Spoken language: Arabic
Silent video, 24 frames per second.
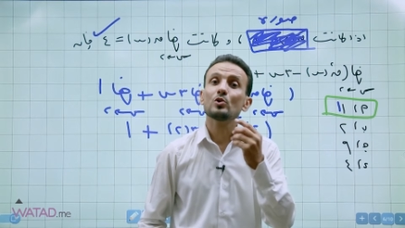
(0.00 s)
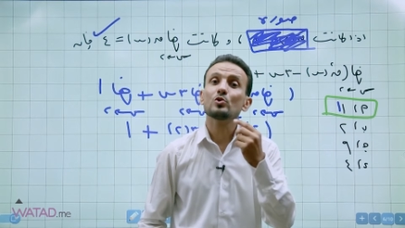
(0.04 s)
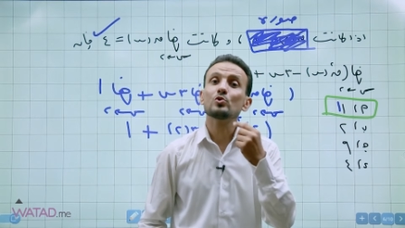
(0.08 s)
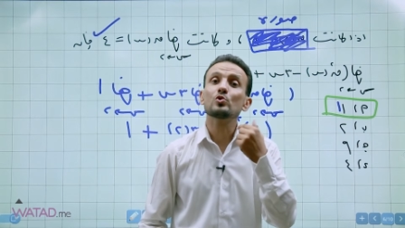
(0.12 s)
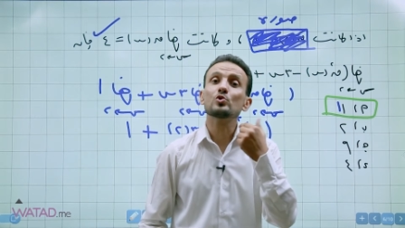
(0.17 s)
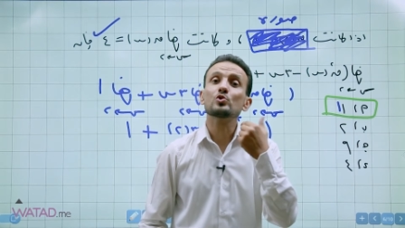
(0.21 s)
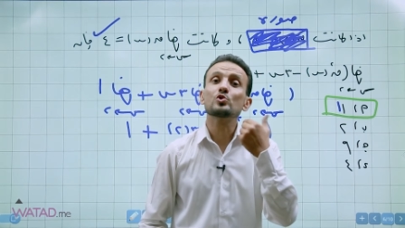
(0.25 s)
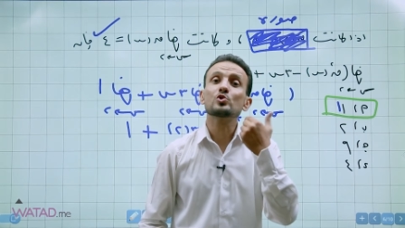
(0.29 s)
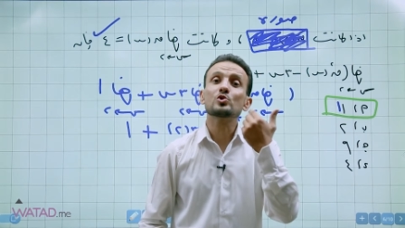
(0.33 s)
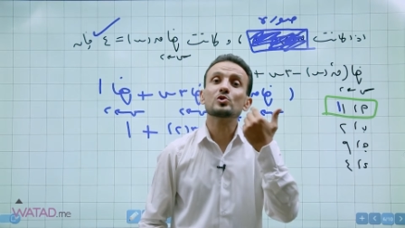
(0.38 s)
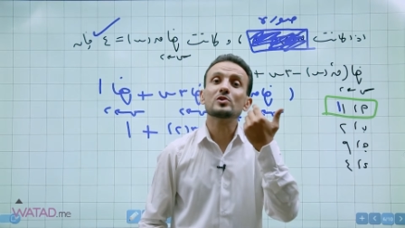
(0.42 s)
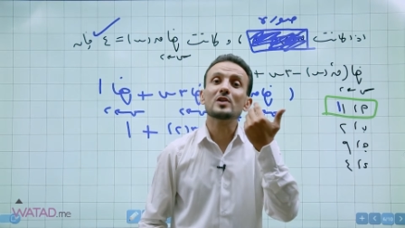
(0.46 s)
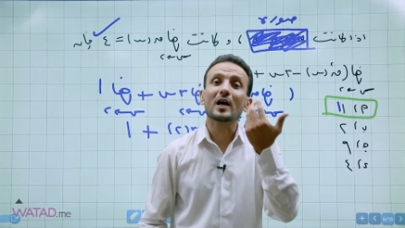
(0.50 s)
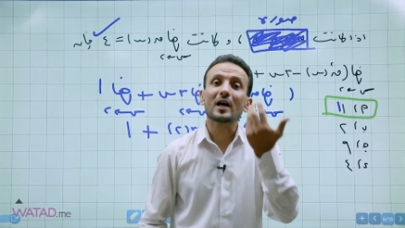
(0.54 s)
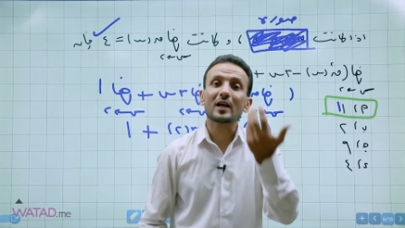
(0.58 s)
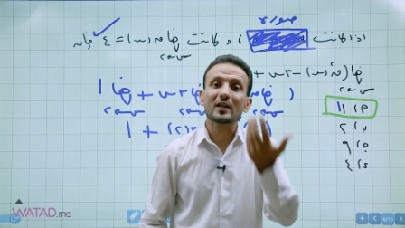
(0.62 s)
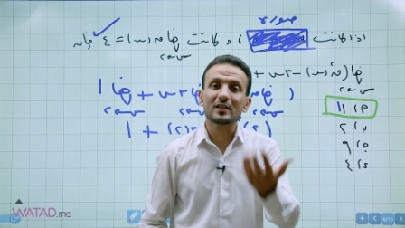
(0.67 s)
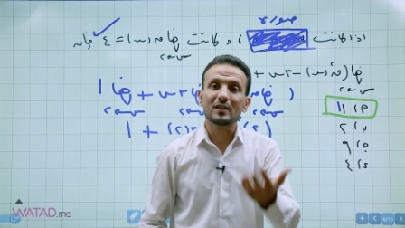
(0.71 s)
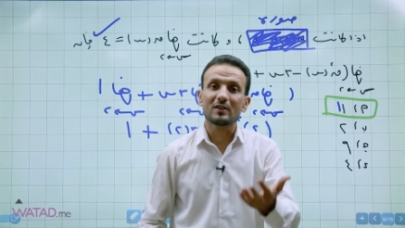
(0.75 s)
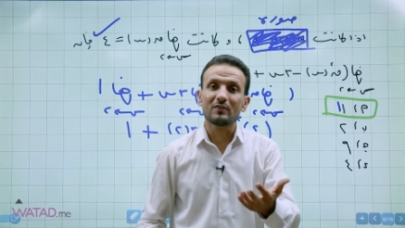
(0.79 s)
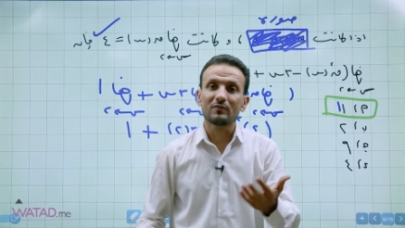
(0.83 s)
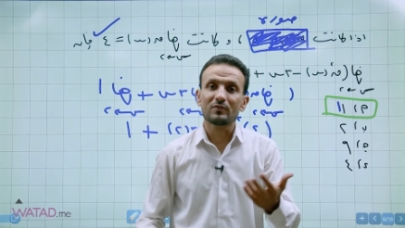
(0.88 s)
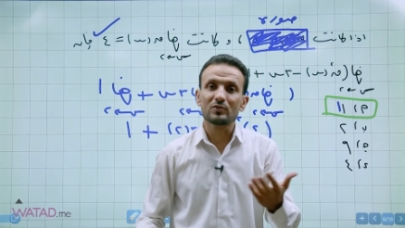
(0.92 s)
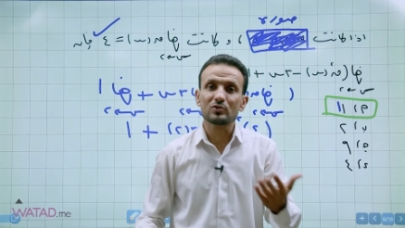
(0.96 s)

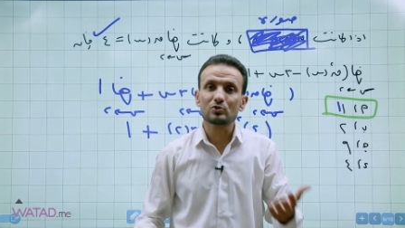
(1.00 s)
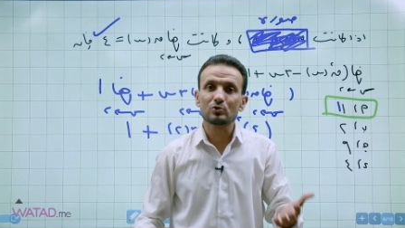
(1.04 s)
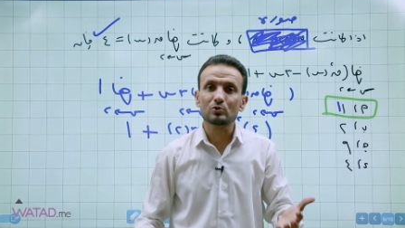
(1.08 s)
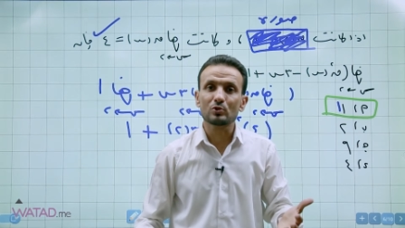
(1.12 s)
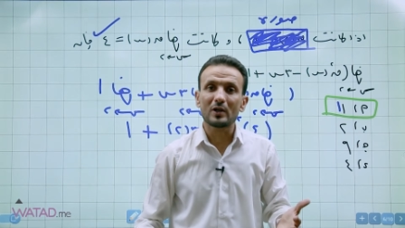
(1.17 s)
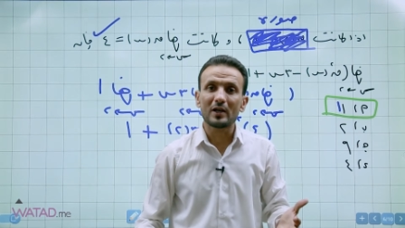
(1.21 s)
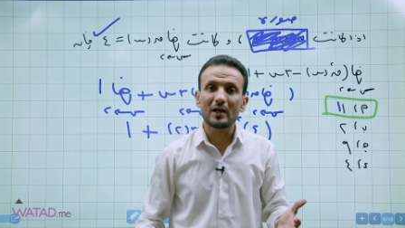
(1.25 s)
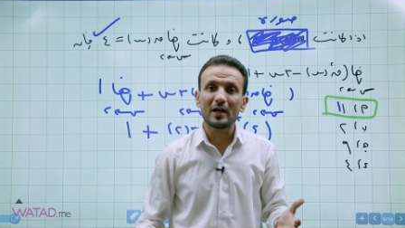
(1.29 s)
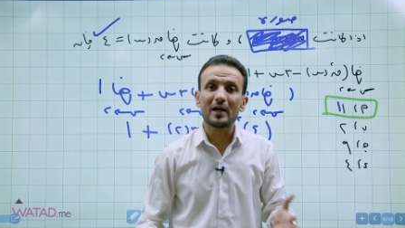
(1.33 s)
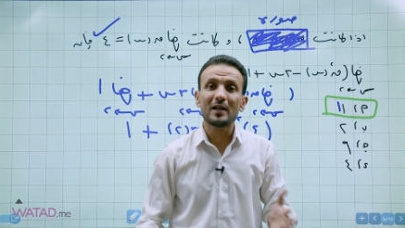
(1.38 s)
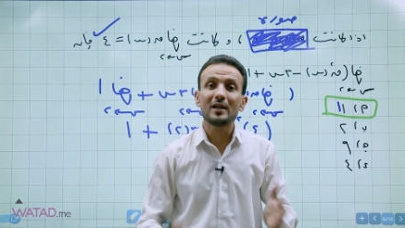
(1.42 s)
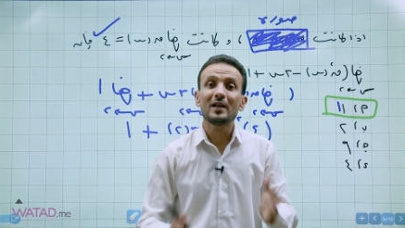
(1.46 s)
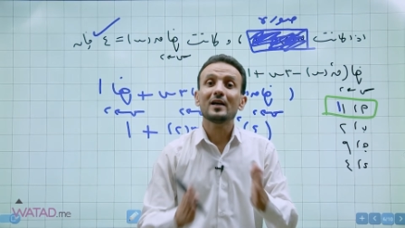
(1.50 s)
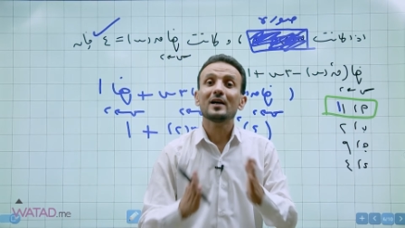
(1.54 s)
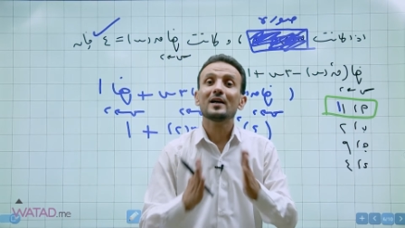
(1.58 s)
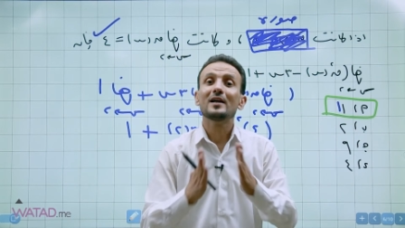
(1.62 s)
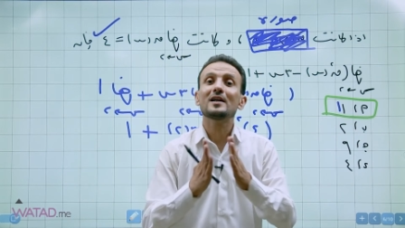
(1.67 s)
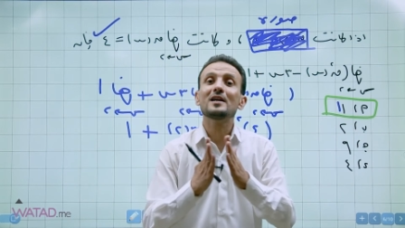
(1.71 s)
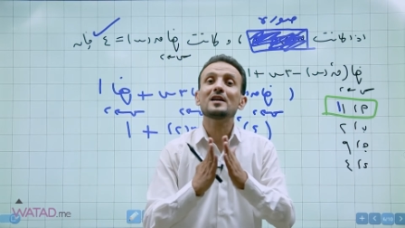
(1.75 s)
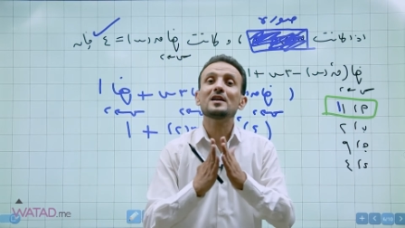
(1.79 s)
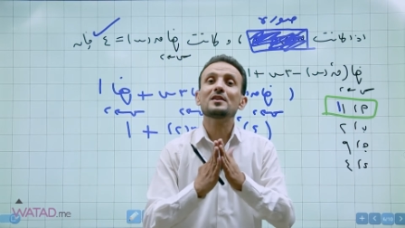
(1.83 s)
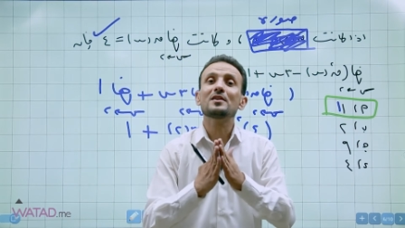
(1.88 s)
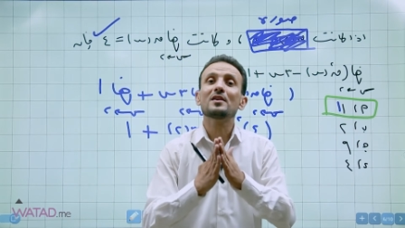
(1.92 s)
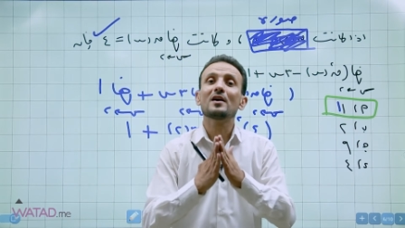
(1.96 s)
يستخدم في السؤال
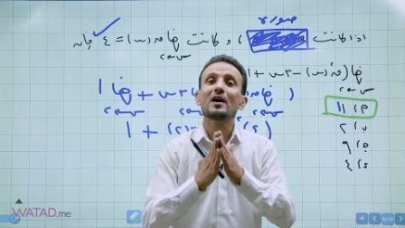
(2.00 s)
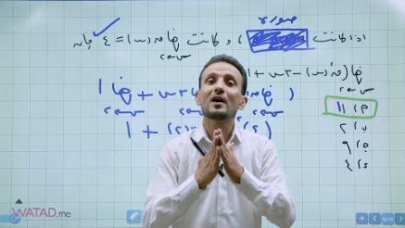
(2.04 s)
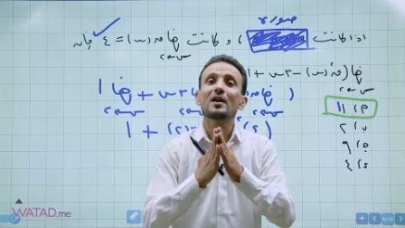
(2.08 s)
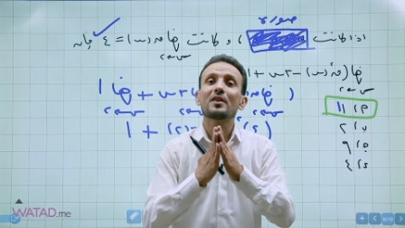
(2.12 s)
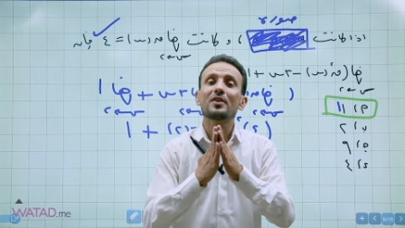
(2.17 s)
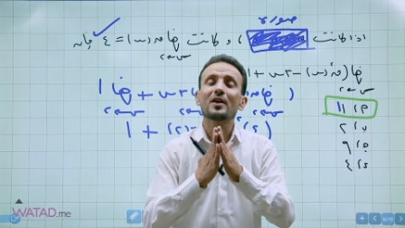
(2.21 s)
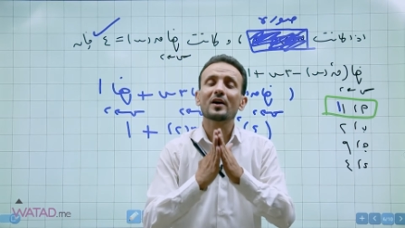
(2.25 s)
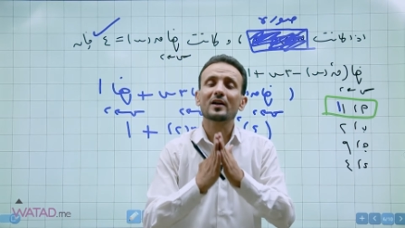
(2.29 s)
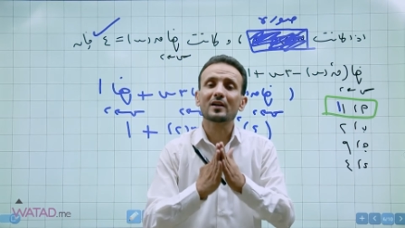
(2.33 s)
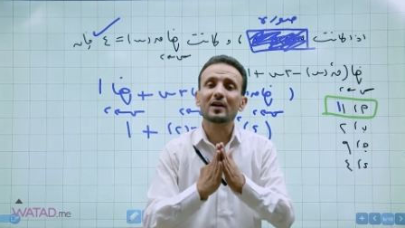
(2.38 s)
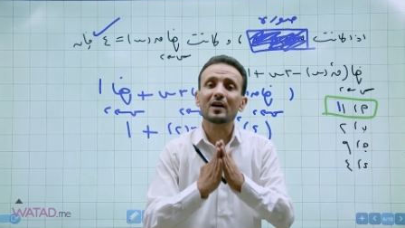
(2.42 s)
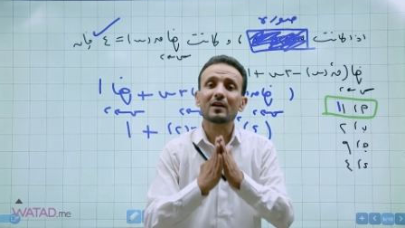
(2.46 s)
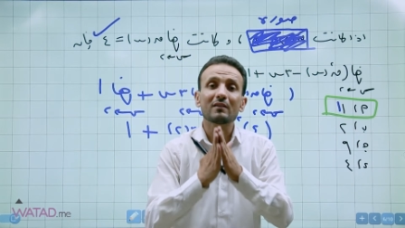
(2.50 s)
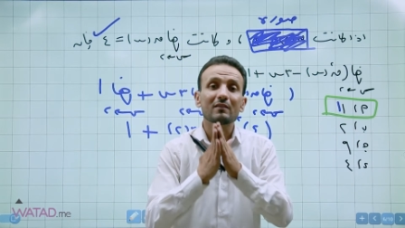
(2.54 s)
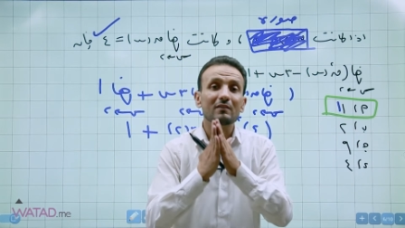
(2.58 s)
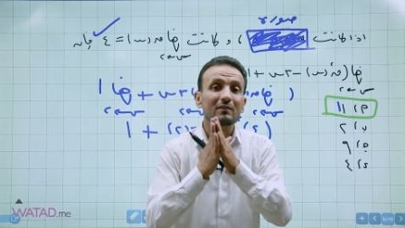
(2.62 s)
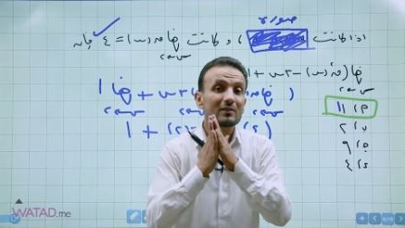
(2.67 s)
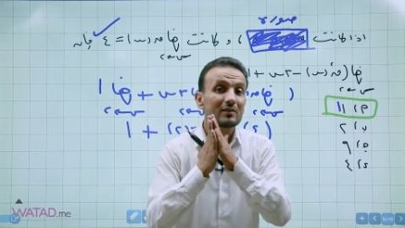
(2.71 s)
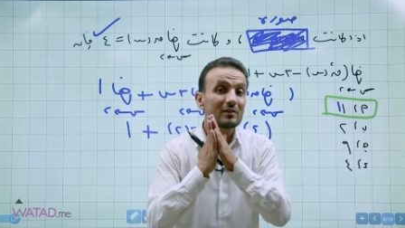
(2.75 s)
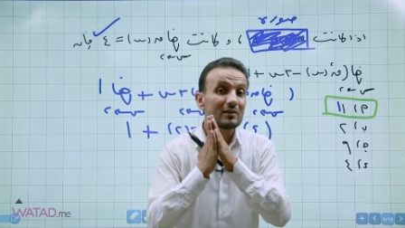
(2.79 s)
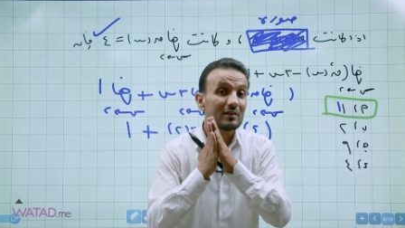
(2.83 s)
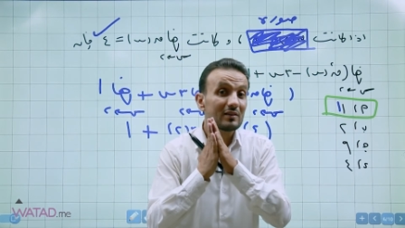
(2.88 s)
إذا ذكر